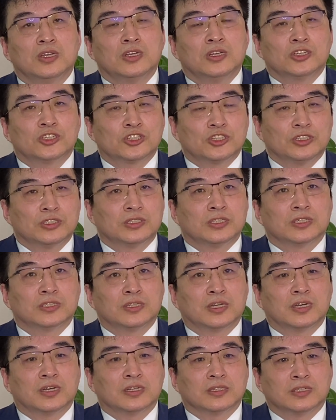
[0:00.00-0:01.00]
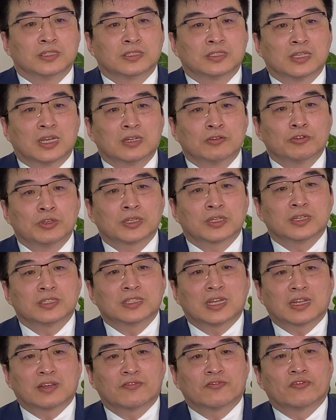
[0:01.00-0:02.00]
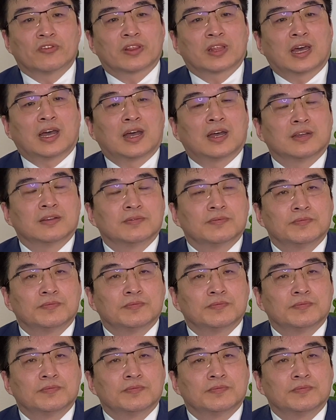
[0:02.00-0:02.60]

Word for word: 事情呢也将会更加的复杂。